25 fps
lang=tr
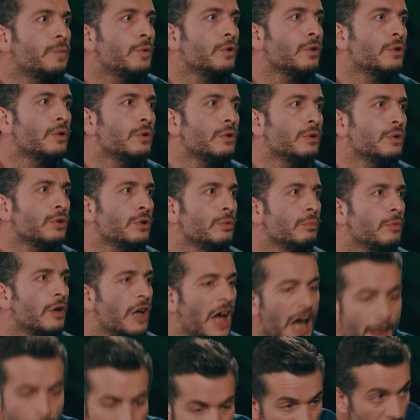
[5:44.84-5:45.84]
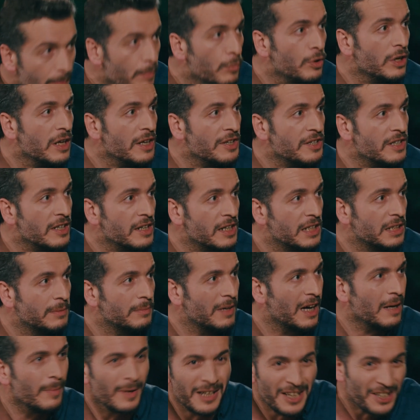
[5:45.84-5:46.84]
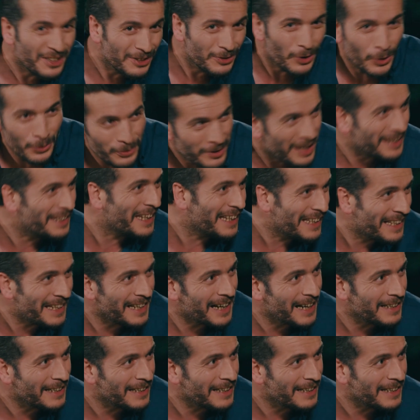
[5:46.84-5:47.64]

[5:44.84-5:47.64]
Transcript: be oğlum. Hemen ambulansı aradım. Ama işte onlar gelene